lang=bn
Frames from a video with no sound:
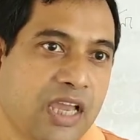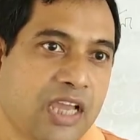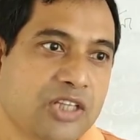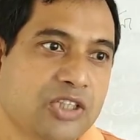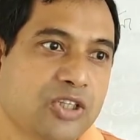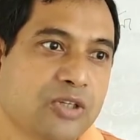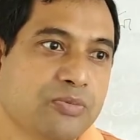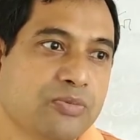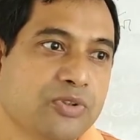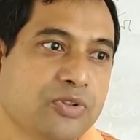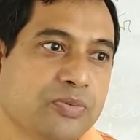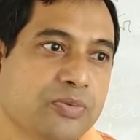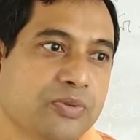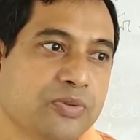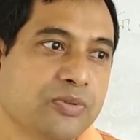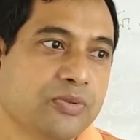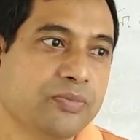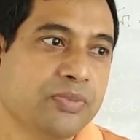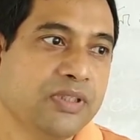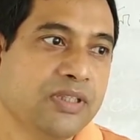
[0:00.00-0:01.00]
এই সপুষ্পক
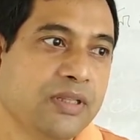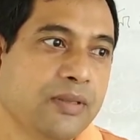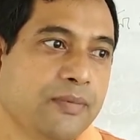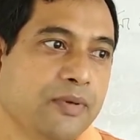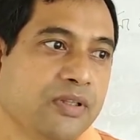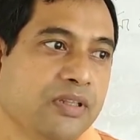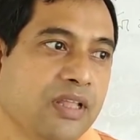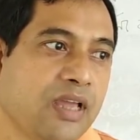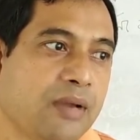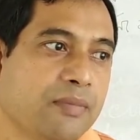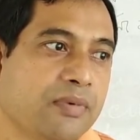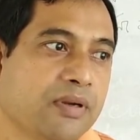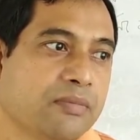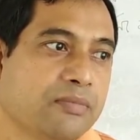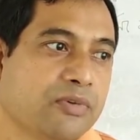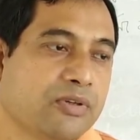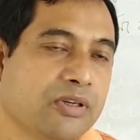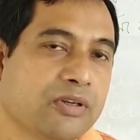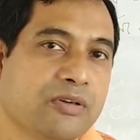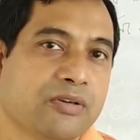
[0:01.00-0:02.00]
উদ্ভিদের মধ্যে আবার
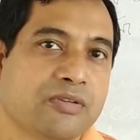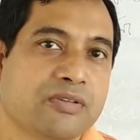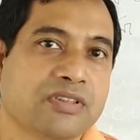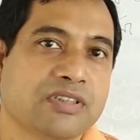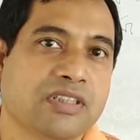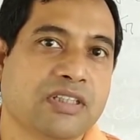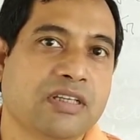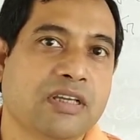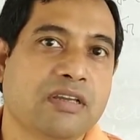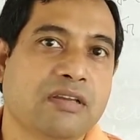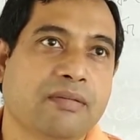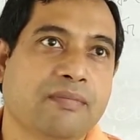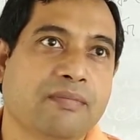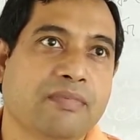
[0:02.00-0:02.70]
মনে করো যে